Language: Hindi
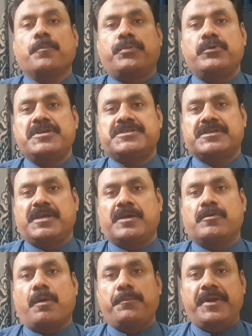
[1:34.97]
पुलिस के
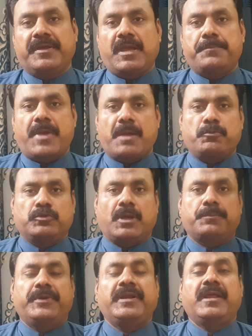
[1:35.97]
गवर्नमेंट के महकमों
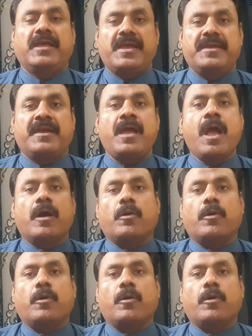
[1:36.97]
तक भी ले आए हैं